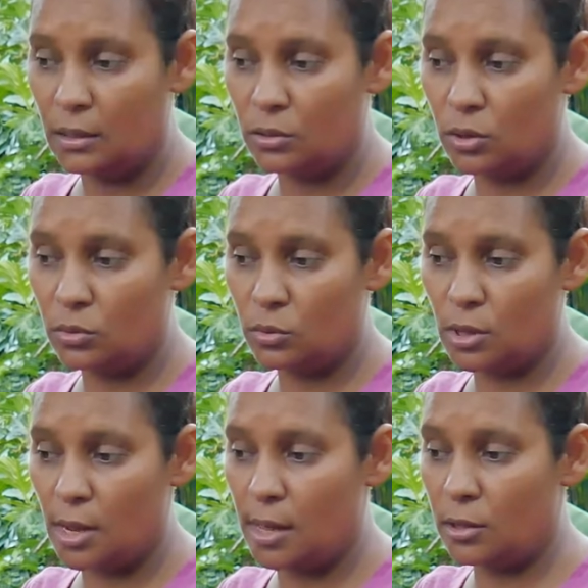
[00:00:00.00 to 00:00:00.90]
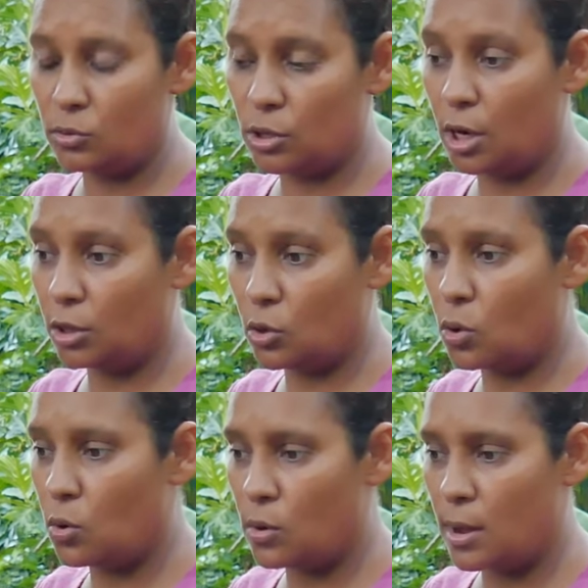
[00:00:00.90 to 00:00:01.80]
Entonces tú tienes, tú tienes
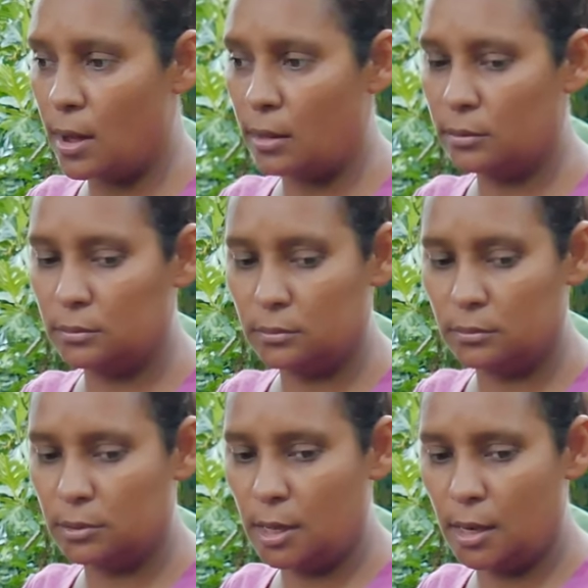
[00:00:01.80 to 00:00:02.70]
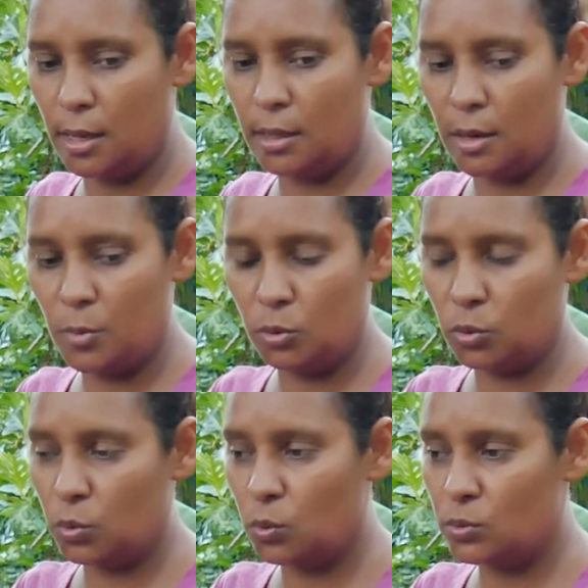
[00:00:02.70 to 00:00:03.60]
toronja, tienes de limón
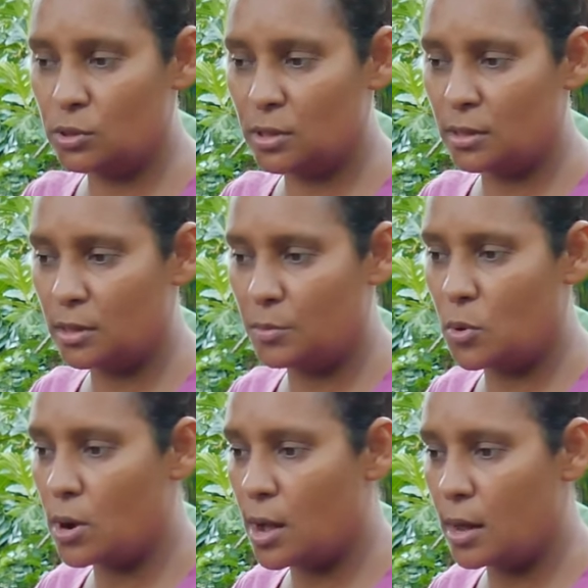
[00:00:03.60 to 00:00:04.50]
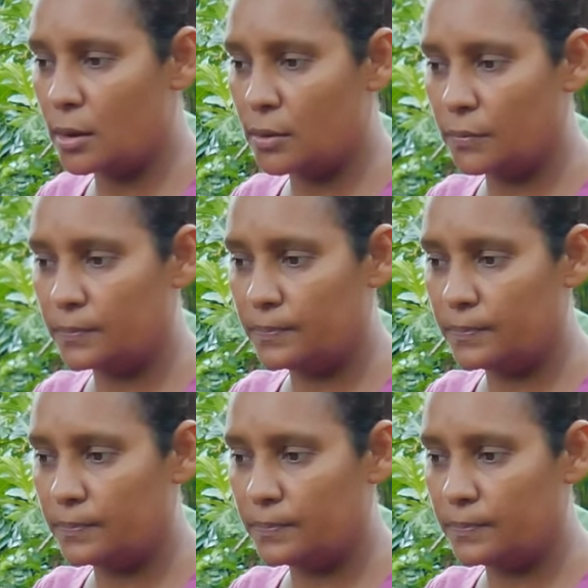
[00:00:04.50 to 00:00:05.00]
dulce, de limón agrio.